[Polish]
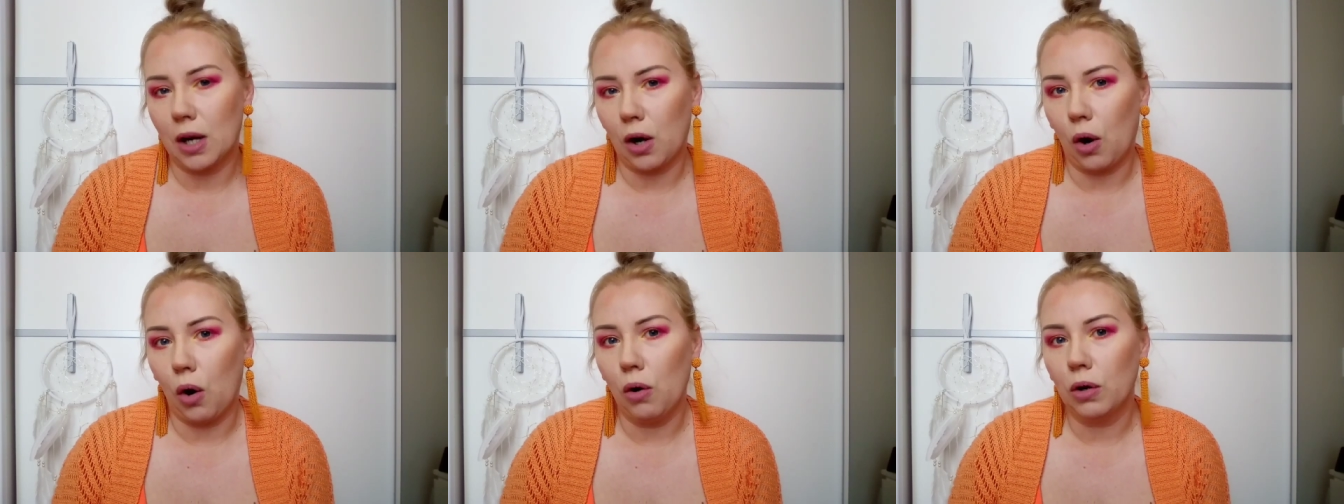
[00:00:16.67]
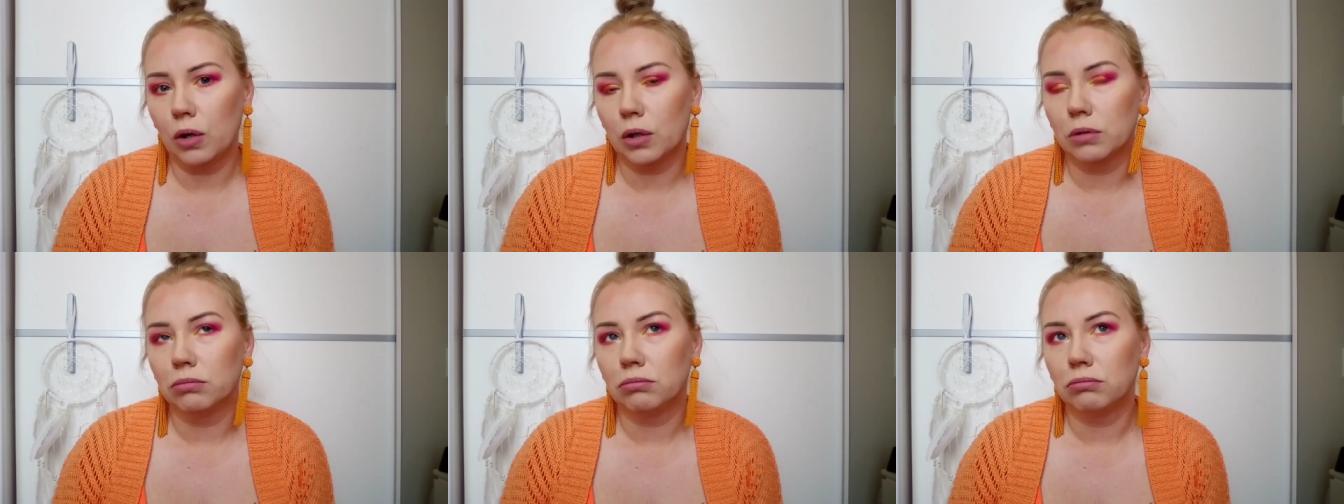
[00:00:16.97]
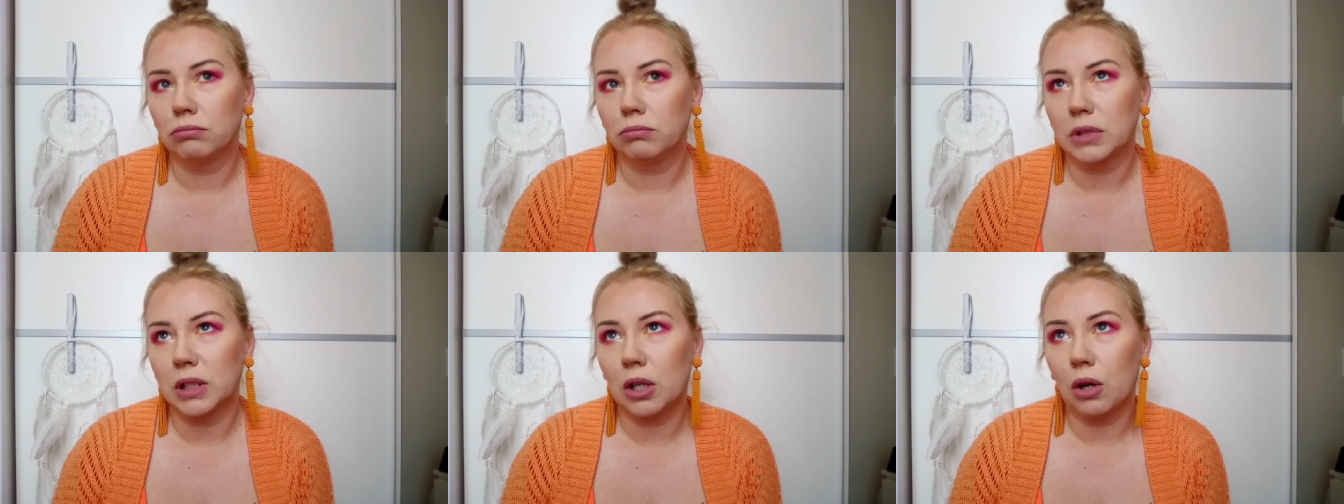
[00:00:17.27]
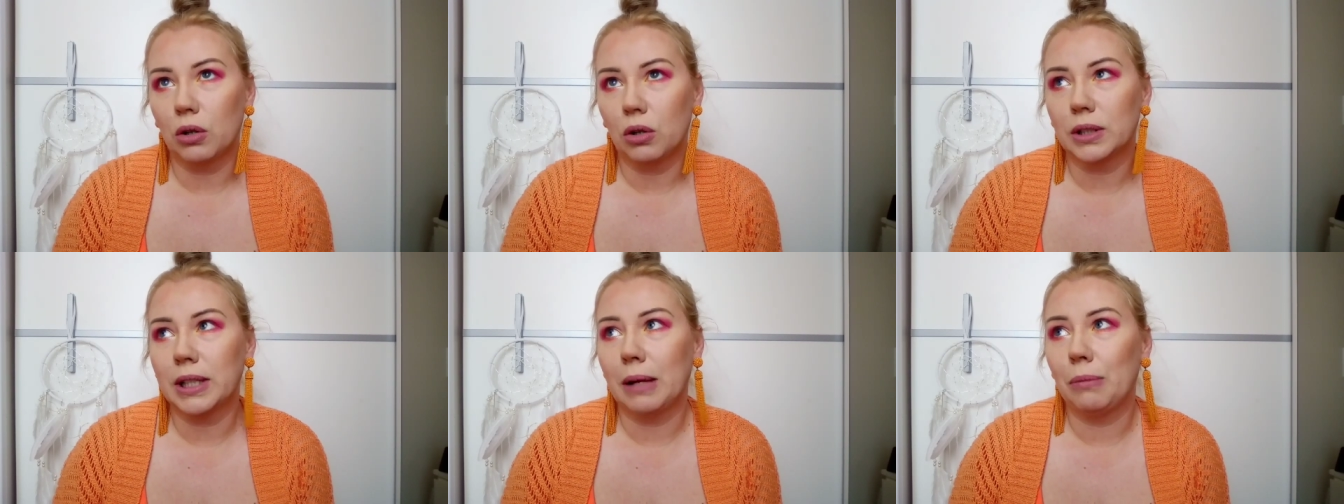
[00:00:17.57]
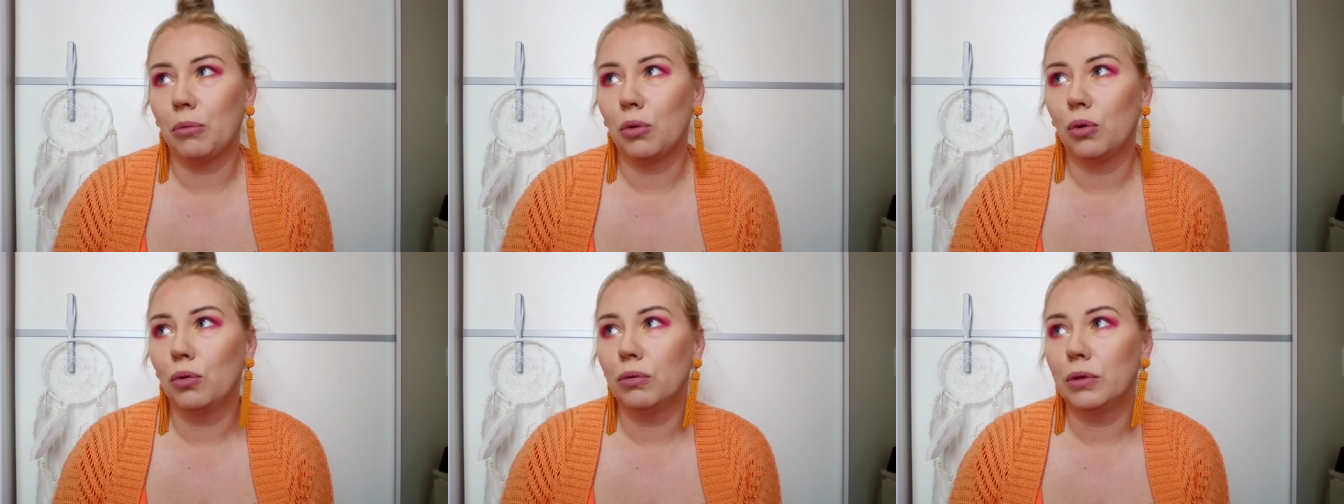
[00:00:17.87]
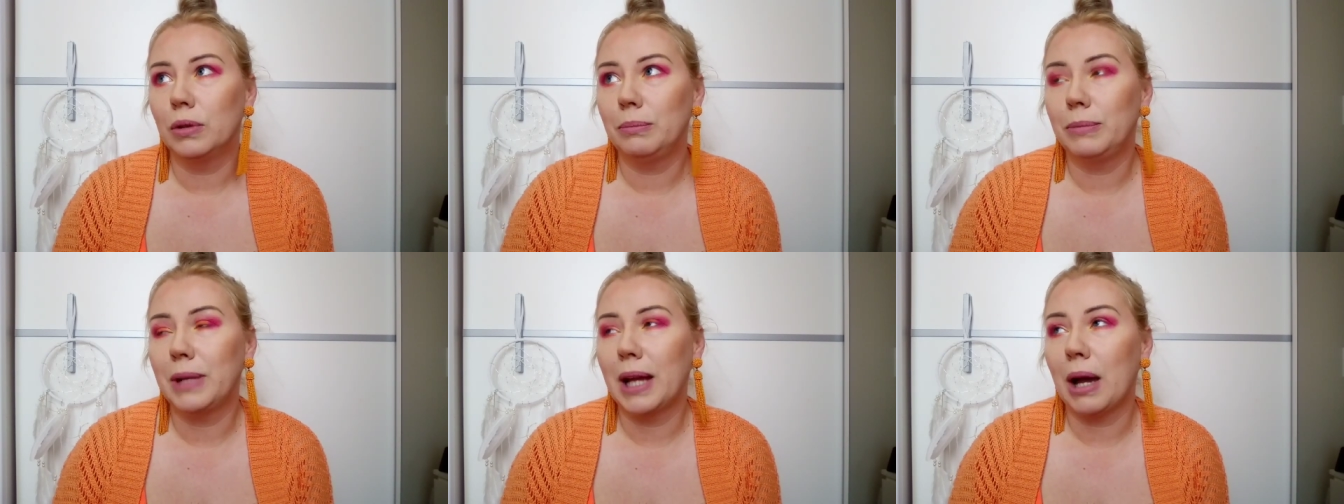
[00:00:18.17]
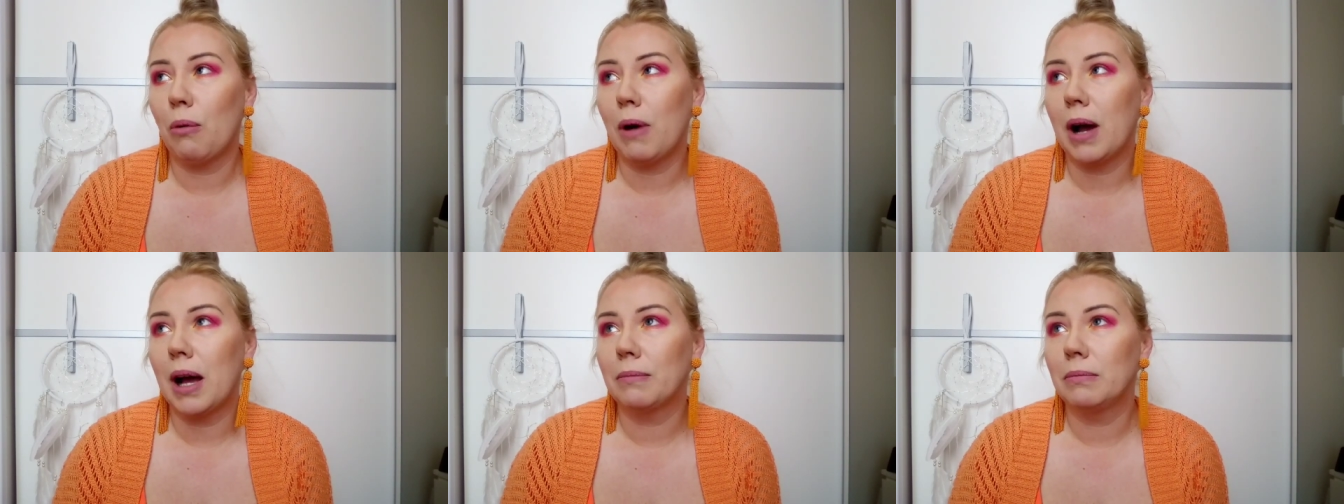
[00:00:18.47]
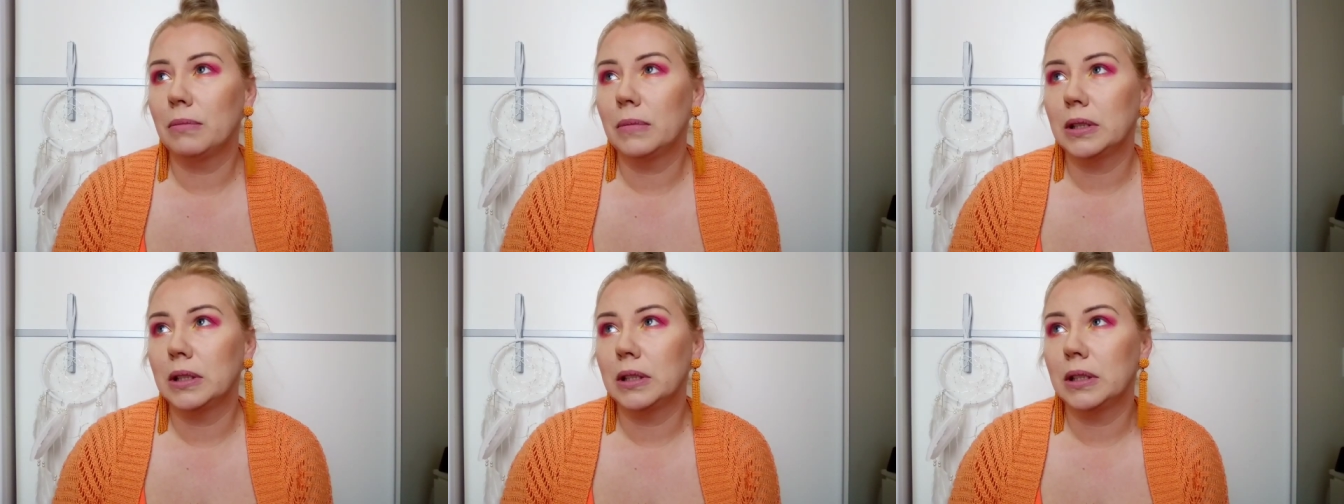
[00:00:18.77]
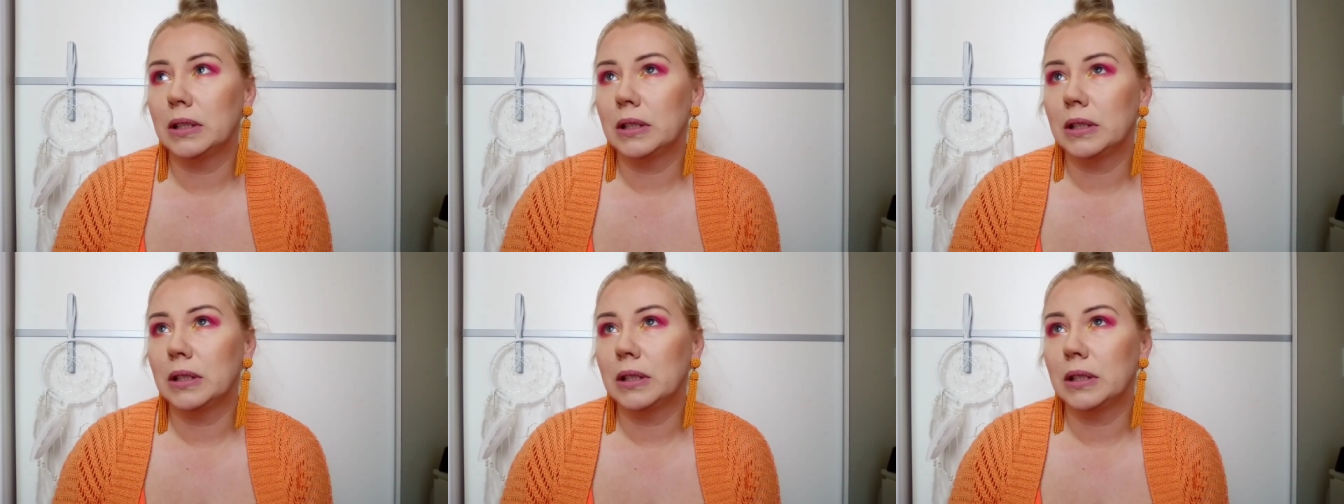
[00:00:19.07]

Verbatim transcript: rok, z rok temu, miałam e,